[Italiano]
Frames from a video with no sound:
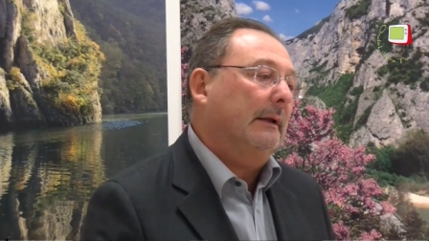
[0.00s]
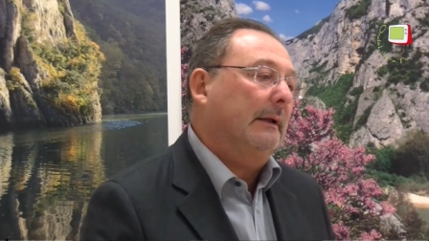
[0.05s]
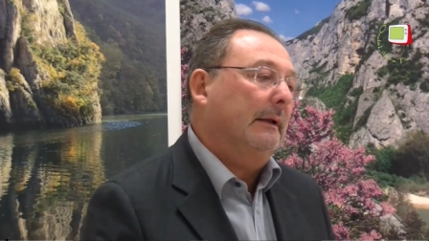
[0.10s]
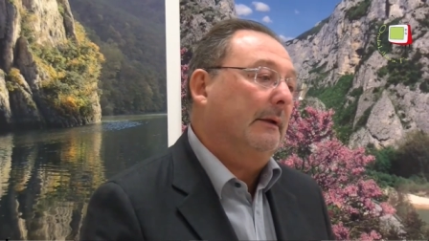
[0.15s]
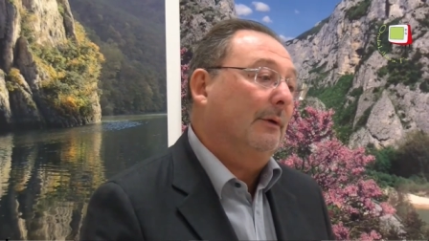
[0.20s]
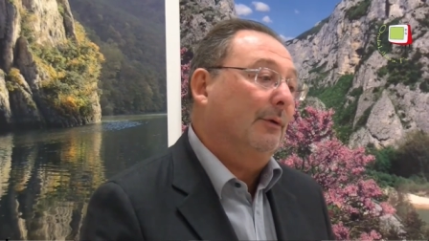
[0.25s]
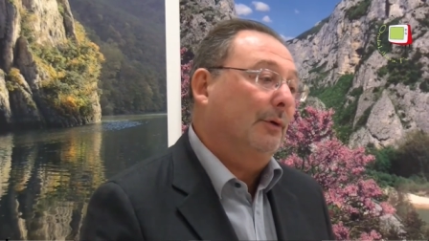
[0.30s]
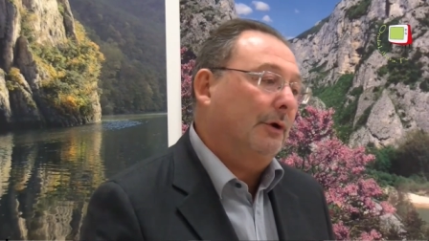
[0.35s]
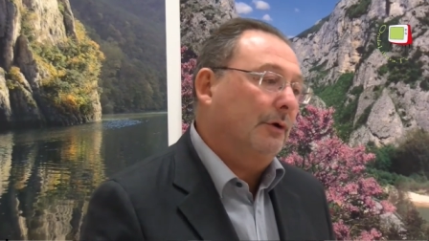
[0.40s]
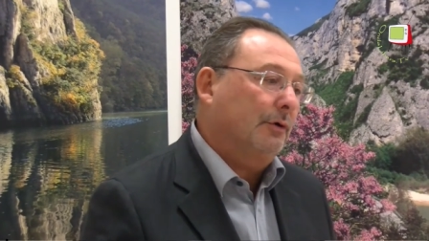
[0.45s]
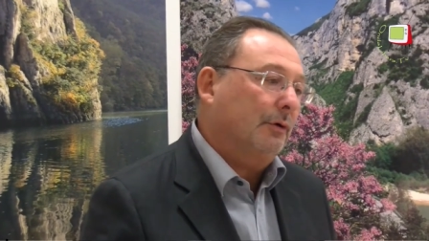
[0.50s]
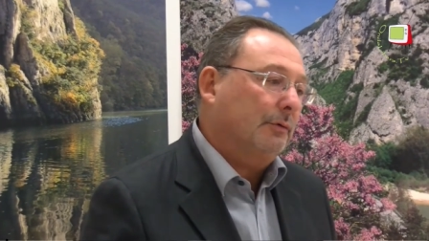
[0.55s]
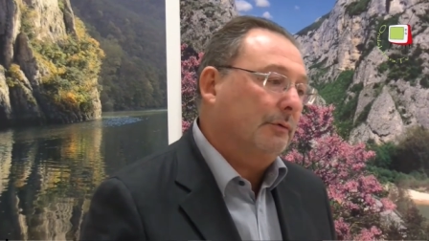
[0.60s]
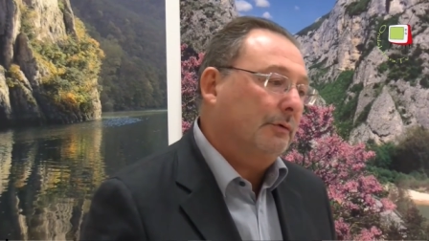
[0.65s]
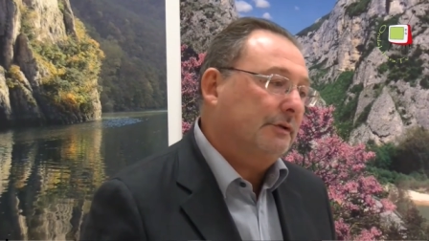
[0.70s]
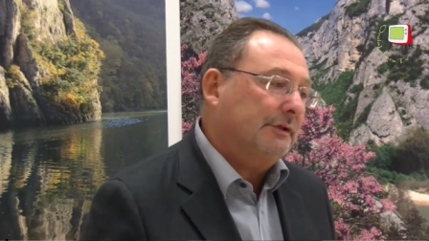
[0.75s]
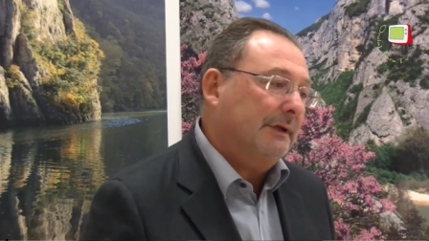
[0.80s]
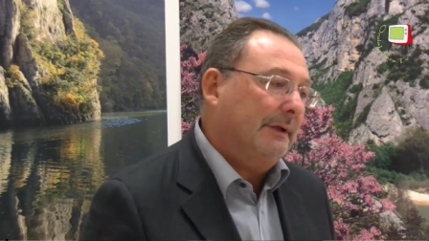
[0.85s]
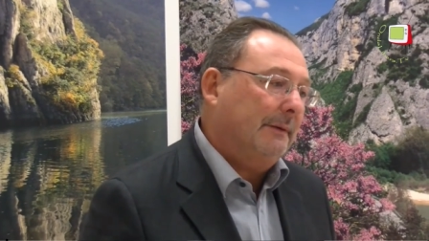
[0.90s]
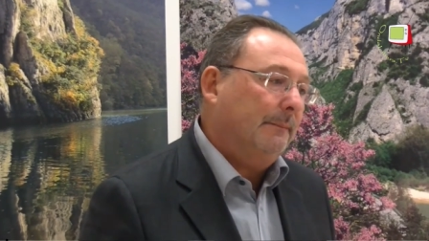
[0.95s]
eh, lo ricordo
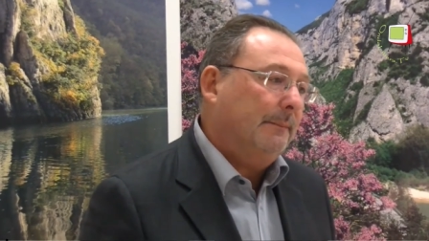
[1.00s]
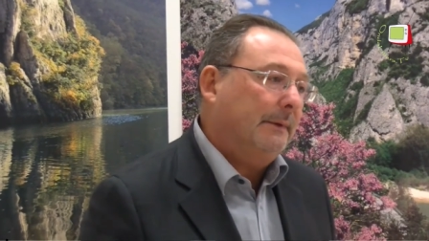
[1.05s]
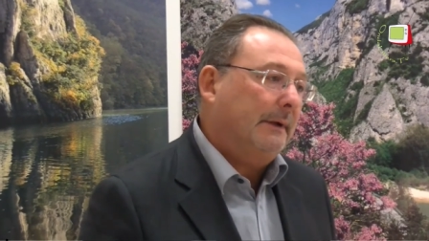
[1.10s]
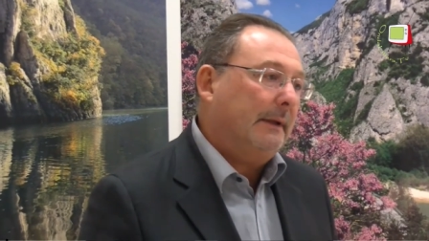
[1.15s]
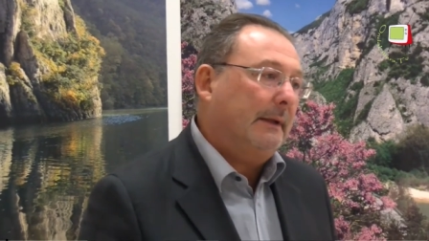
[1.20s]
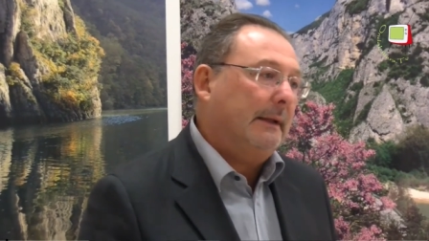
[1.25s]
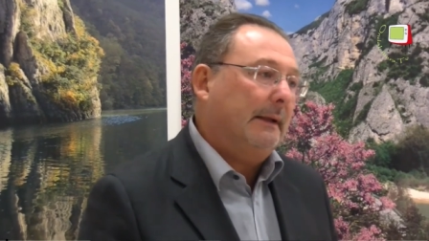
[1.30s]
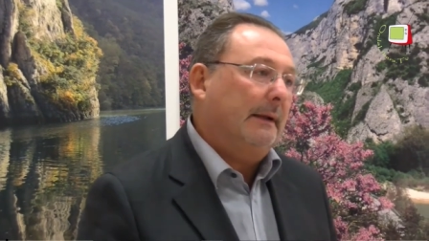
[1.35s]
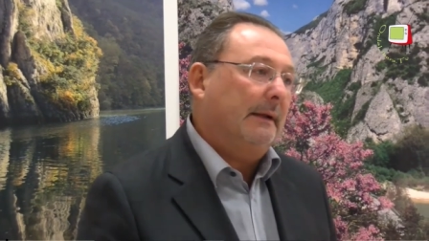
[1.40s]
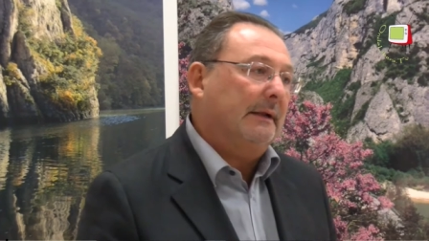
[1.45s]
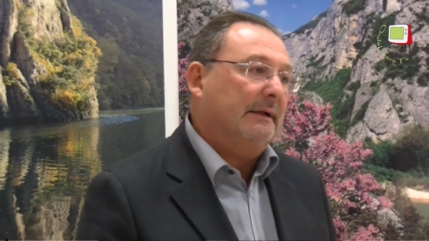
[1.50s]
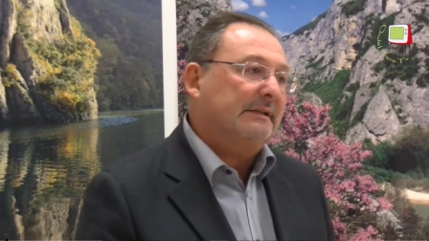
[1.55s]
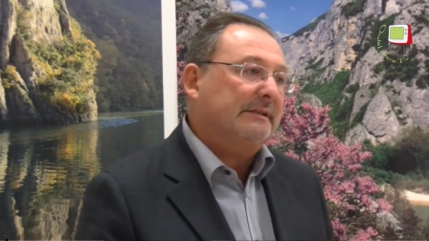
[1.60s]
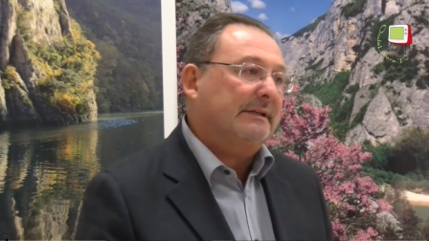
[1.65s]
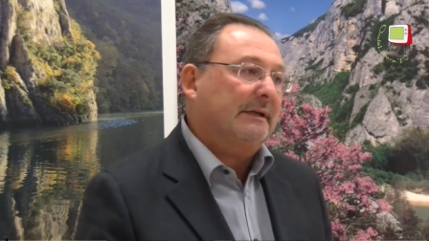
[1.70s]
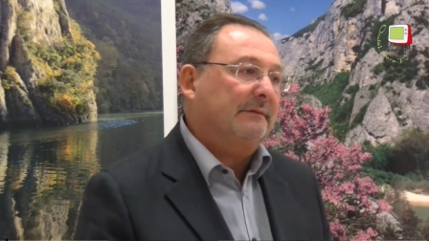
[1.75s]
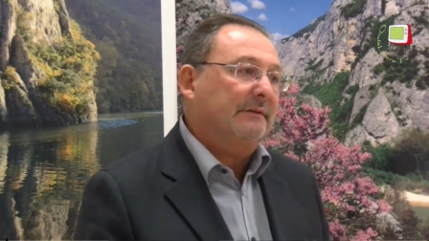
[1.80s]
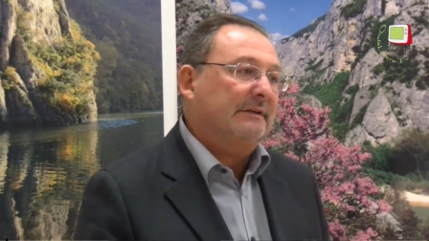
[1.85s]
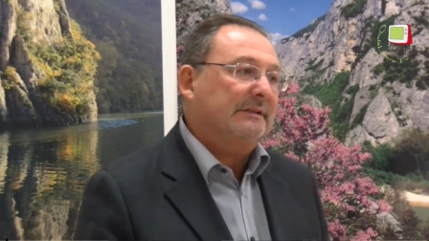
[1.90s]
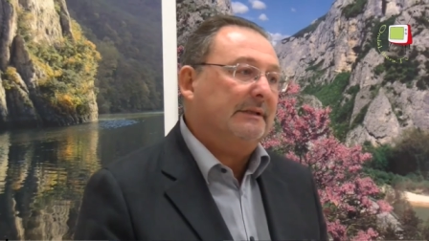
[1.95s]
sempre, che la
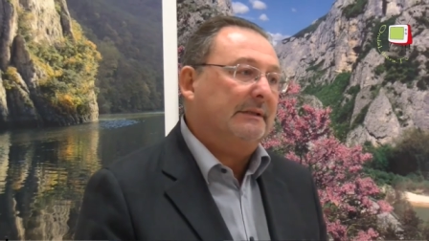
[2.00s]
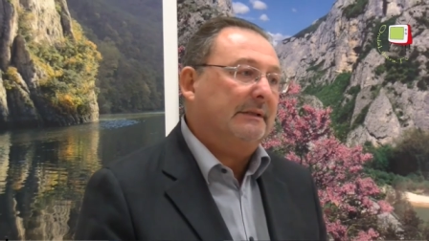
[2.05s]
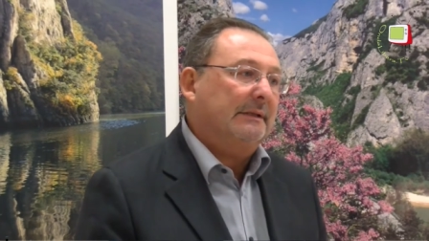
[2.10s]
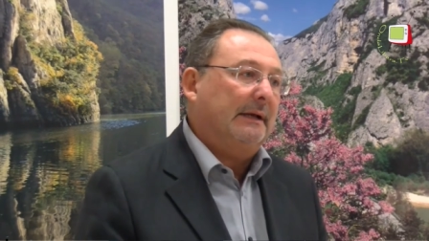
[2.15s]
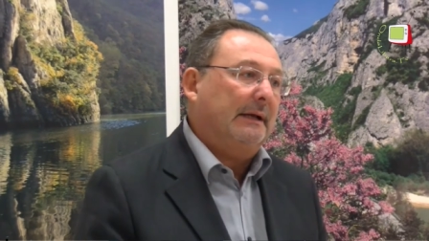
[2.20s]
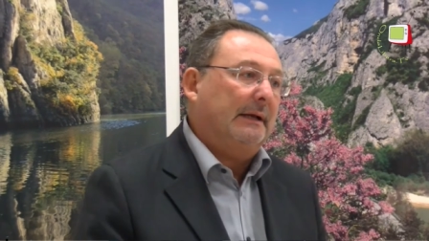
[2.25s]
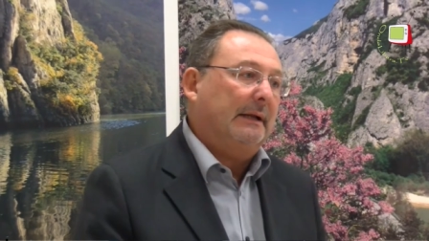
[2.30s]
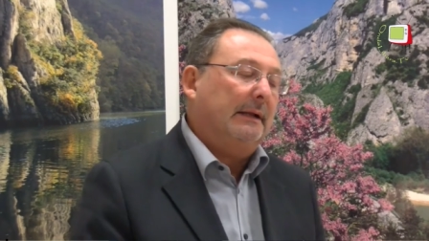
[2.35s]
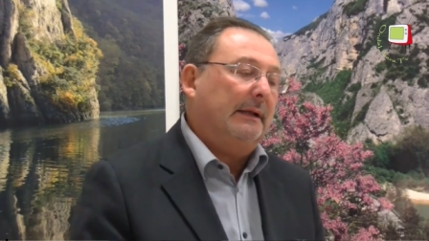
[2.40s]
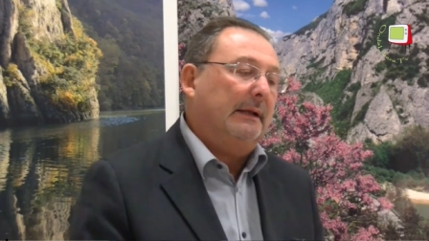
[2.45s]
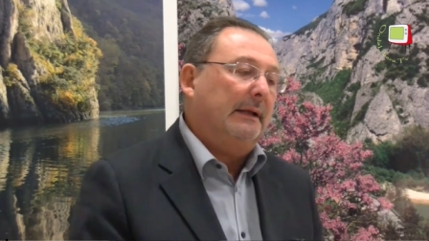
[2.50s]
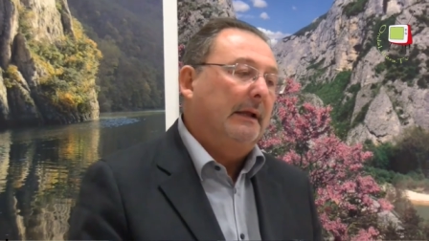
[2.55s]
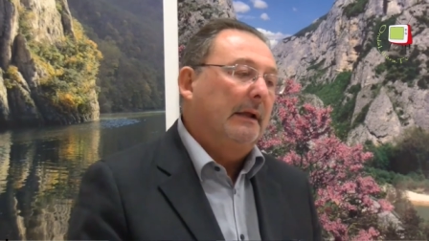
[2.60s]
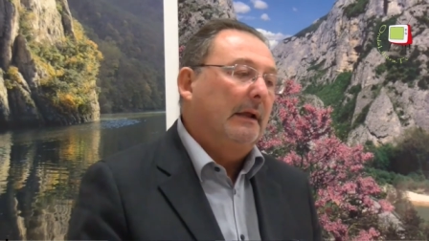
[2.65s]
riserva statale